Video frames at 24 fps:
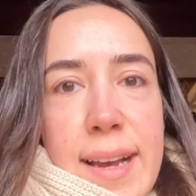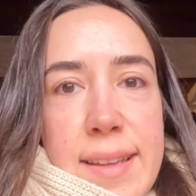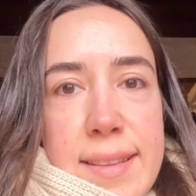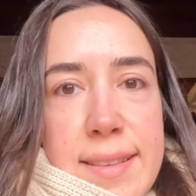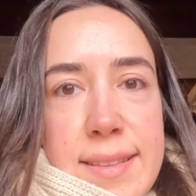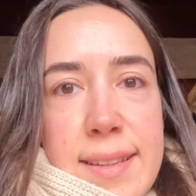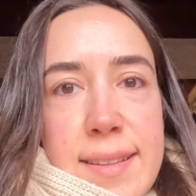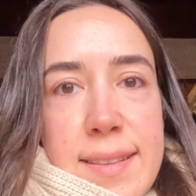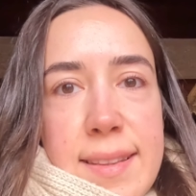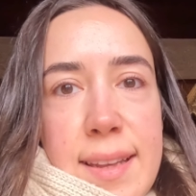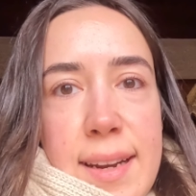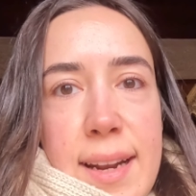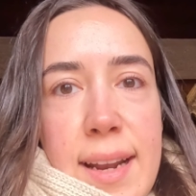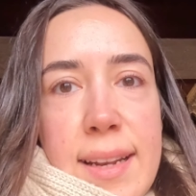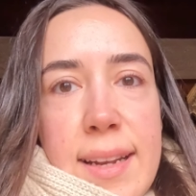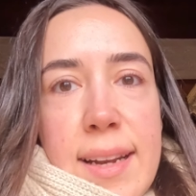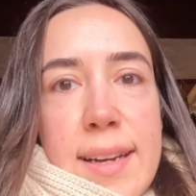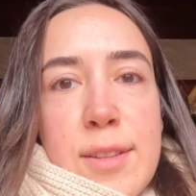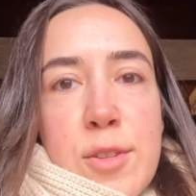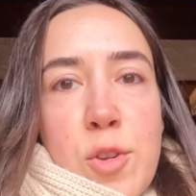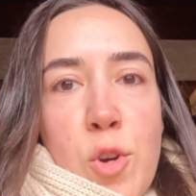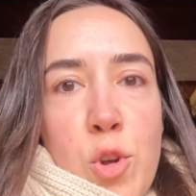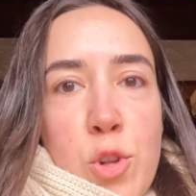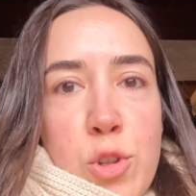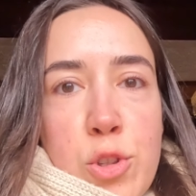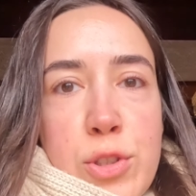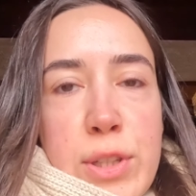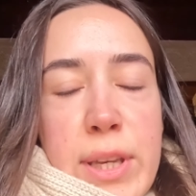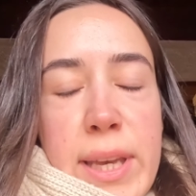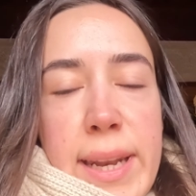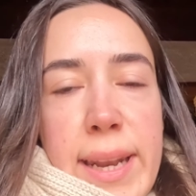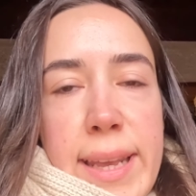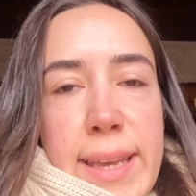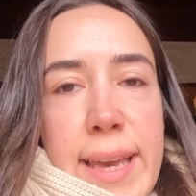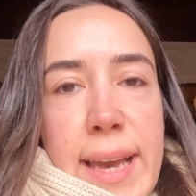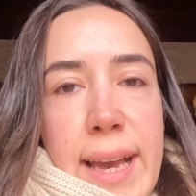Nazlı sarayların olduğu
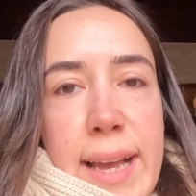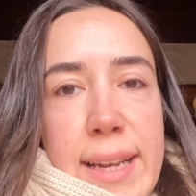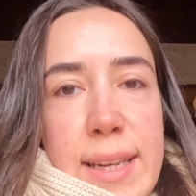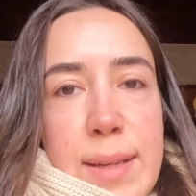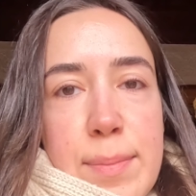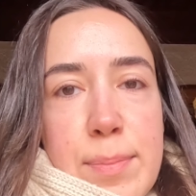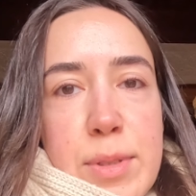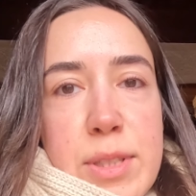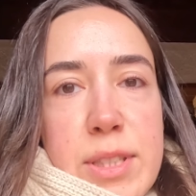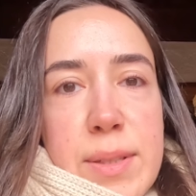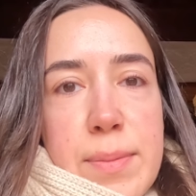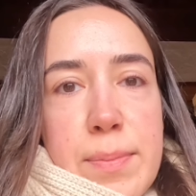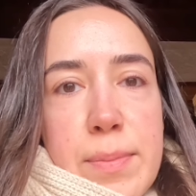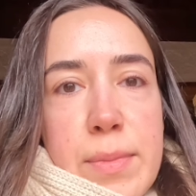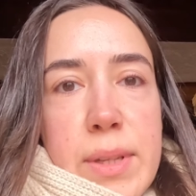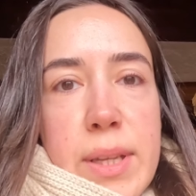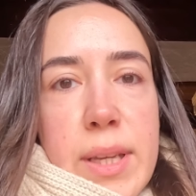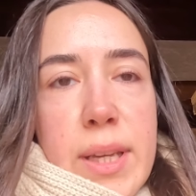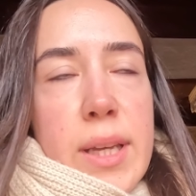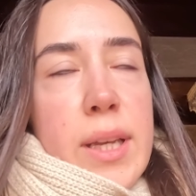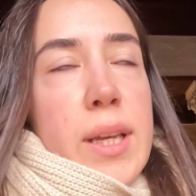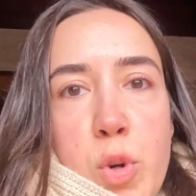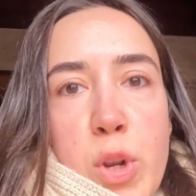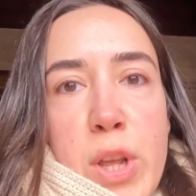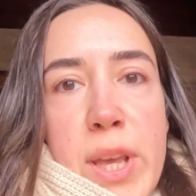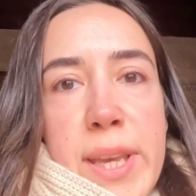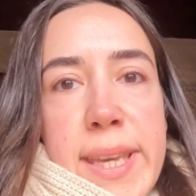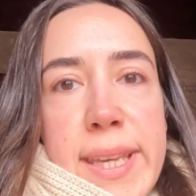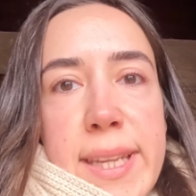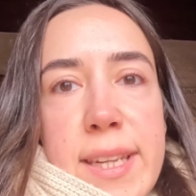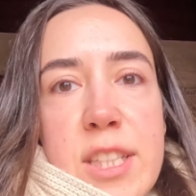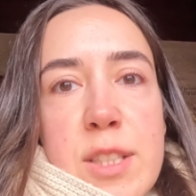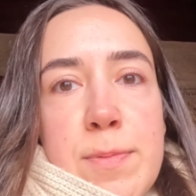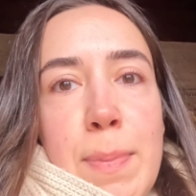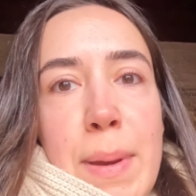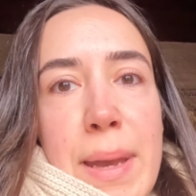yere geldim şimdi. Buraya
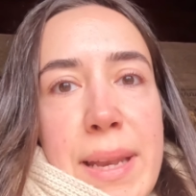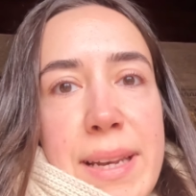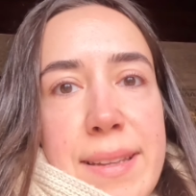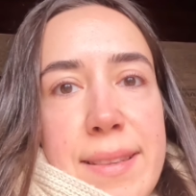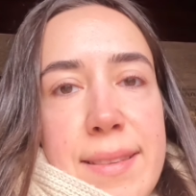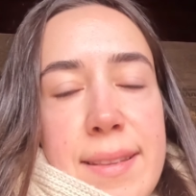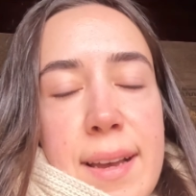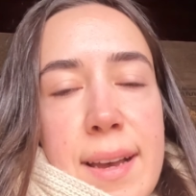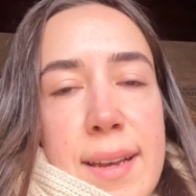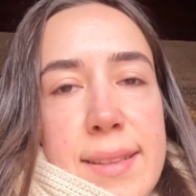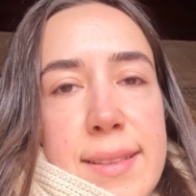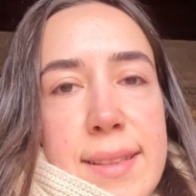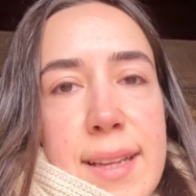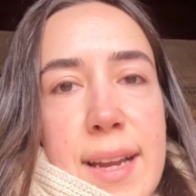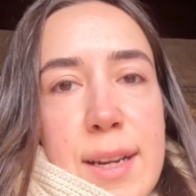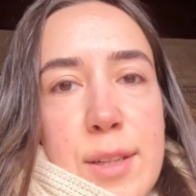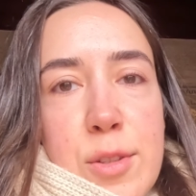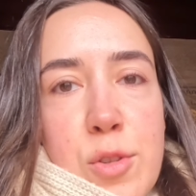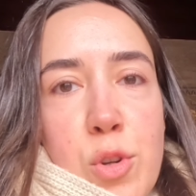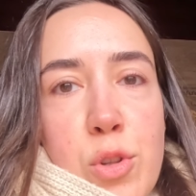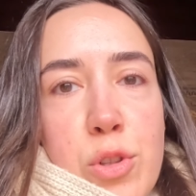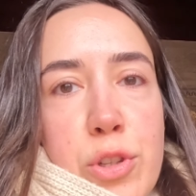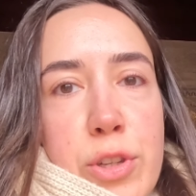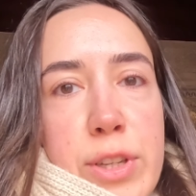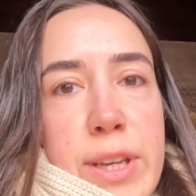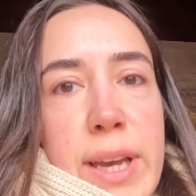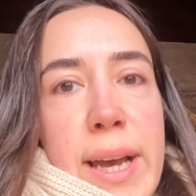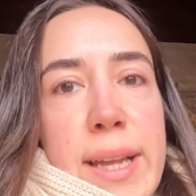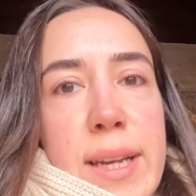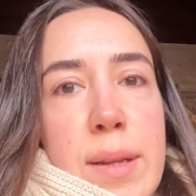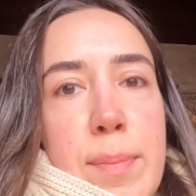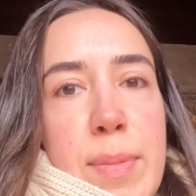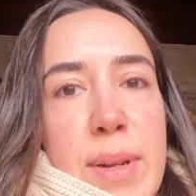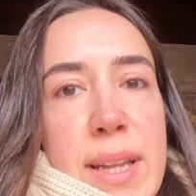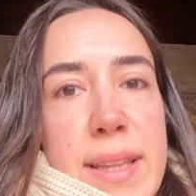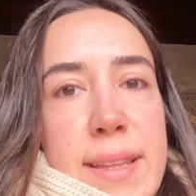giriş belli saatlerde oluyor.
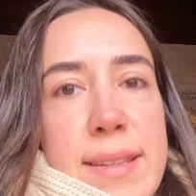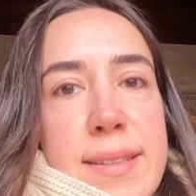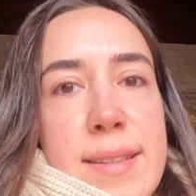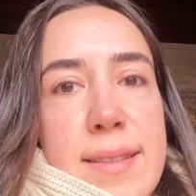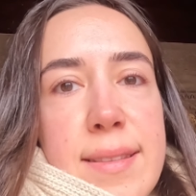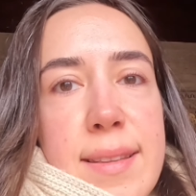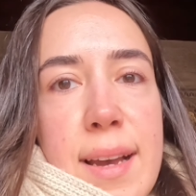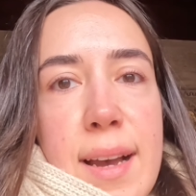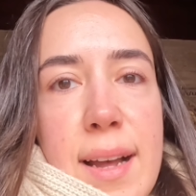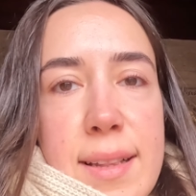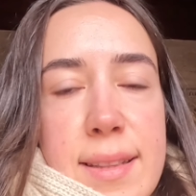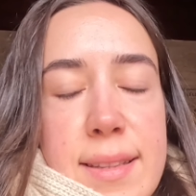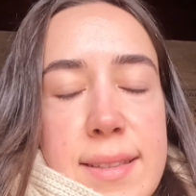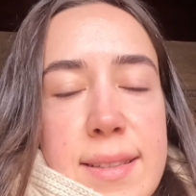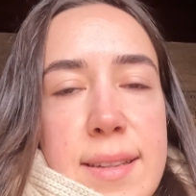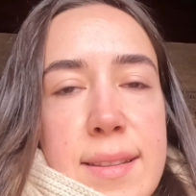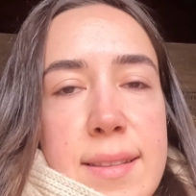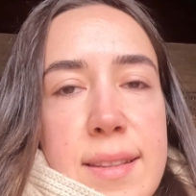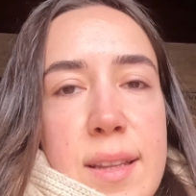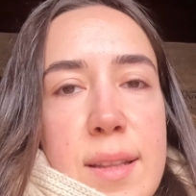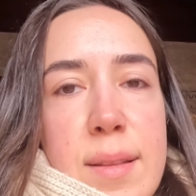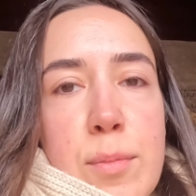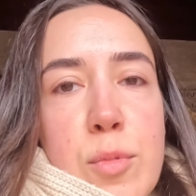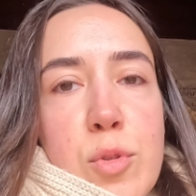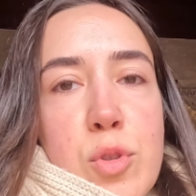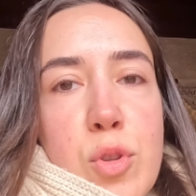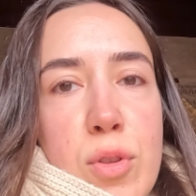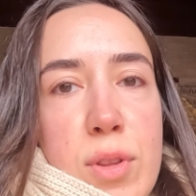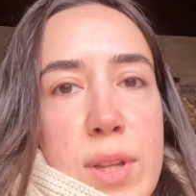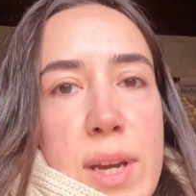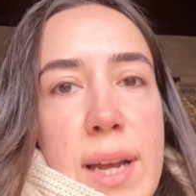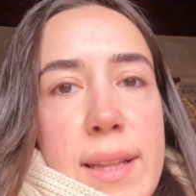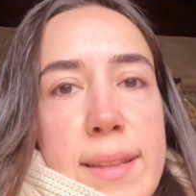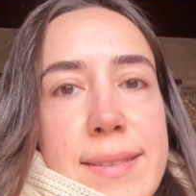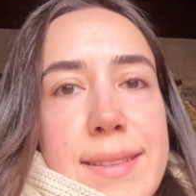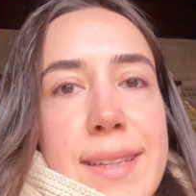Yani biletinizi aldığınızda bunun
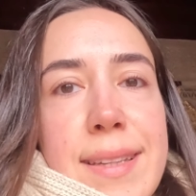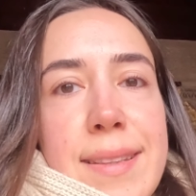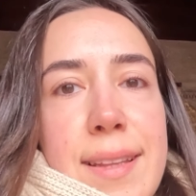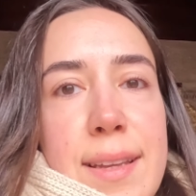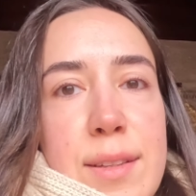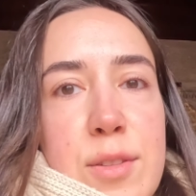saatini